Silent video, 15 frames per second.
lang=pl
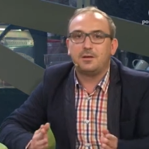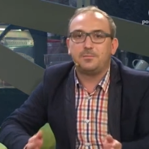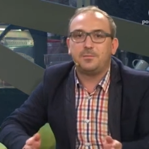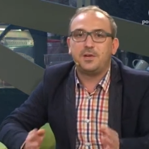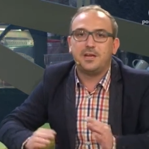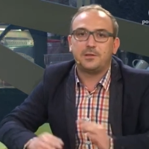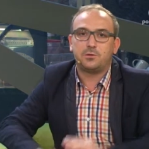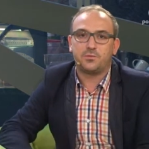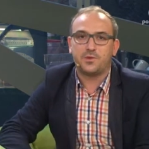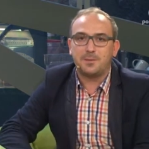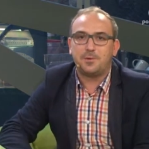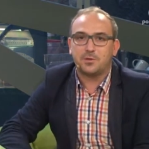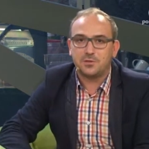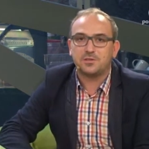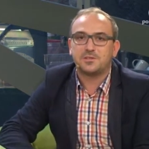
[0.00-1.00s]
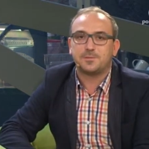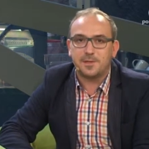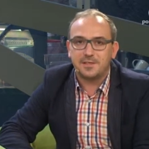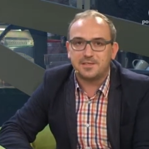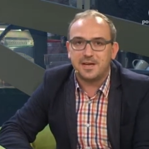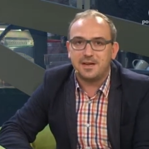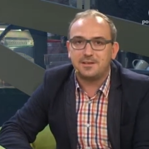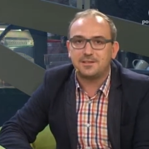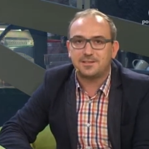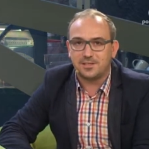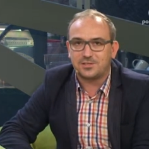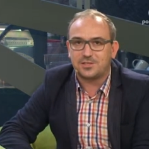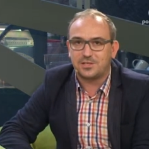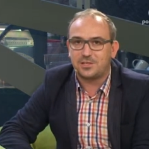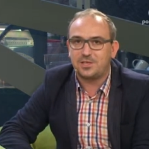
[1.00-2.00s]
Biletów na pociąg specjalny ze
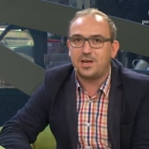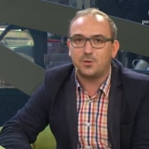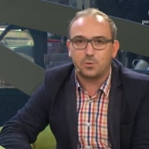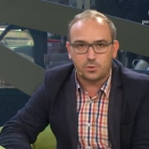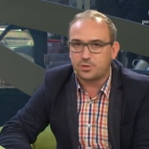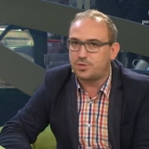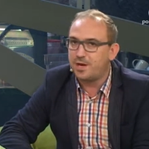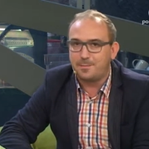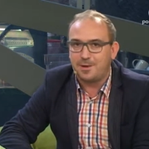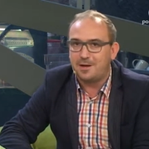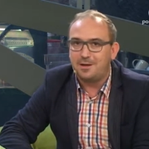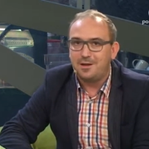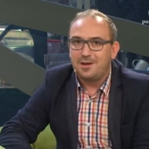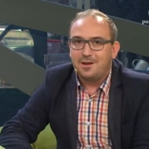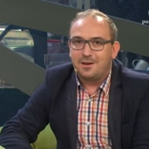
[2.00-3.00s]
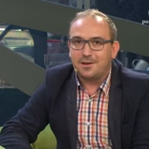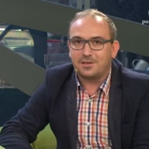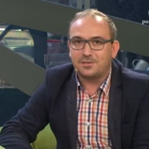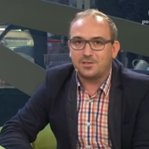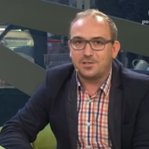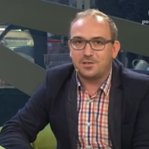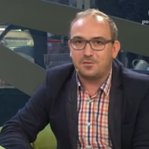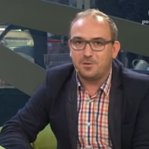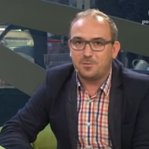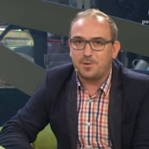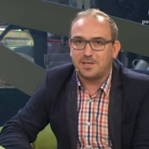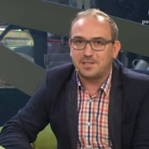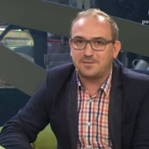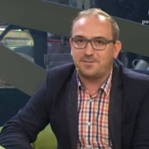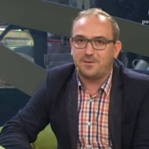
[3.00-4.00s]
Szczecina już nie ma, także szanowni
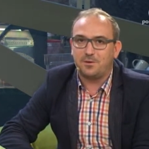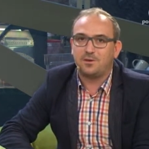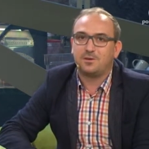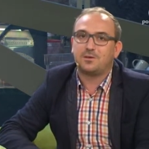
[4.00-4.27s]
państwo,